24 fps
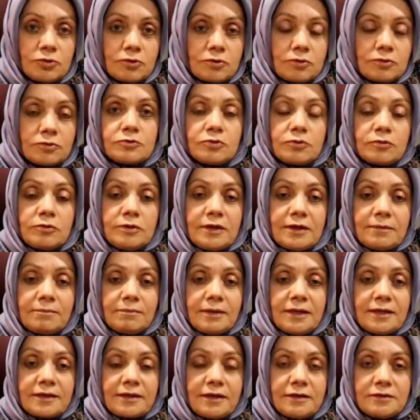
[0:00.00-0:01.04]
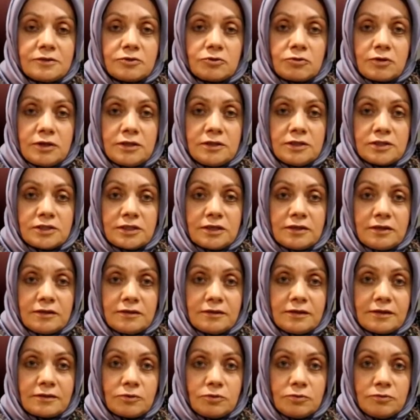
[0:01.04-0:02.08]
çok sorulan belki en çok
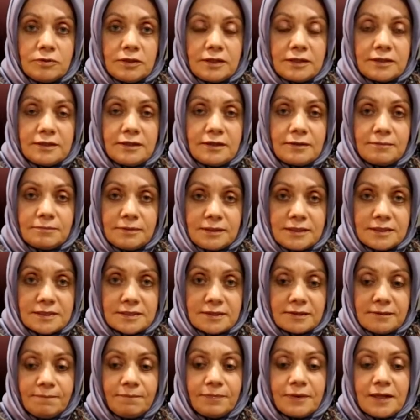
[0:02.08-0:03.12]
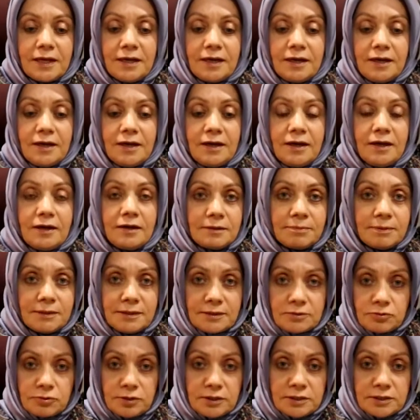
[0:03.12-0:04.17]
endişelenilen konulardan birisi
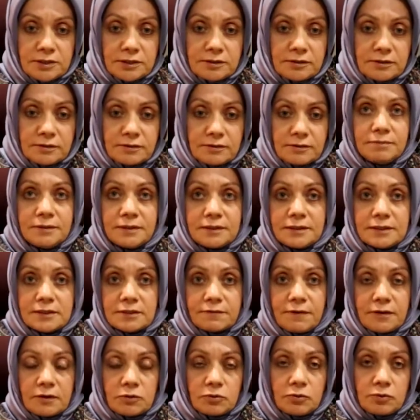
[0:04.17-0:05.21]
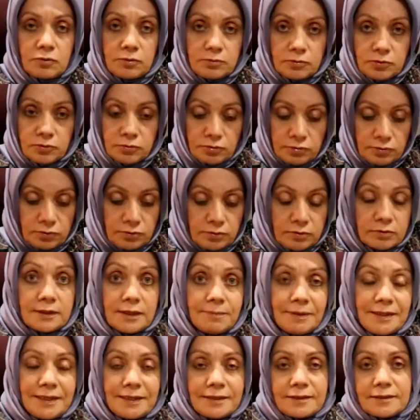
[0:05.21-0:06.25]
Gebelik süreci bir risk faktörü müdür?
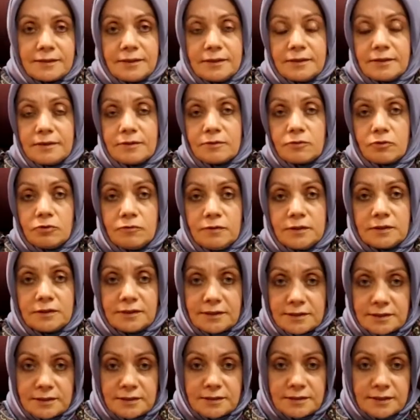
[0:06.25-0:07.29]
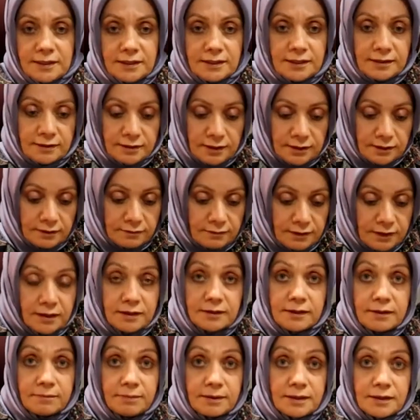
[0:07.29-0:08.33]
Gebelerde COVID nasıl seyreder
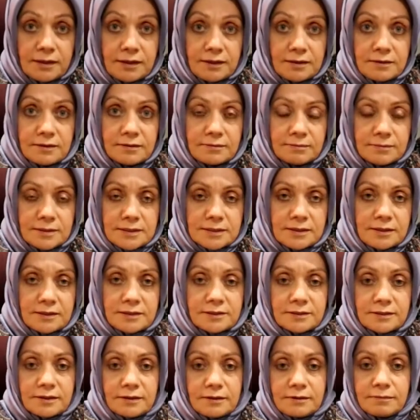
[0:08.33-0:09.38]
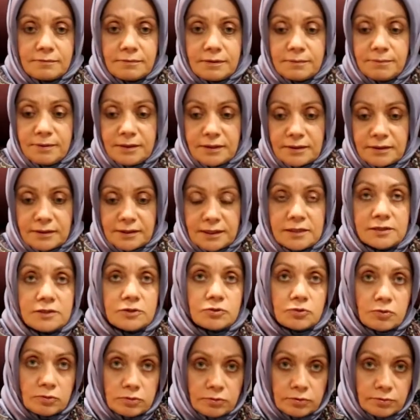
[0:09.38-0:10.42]
veya gebe kaldığımızda işte bebeğe
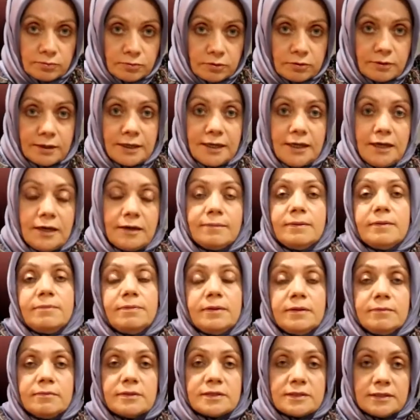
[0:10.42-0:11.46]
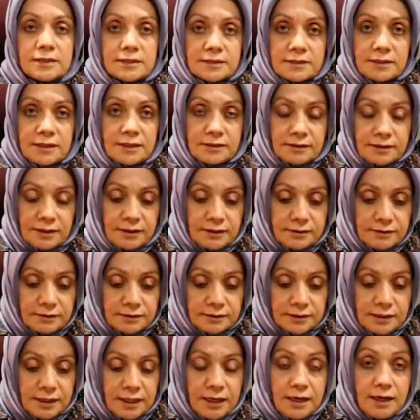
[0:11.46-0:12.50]
geçiş olur mu? Bebeğimiz nasıl etkilenir?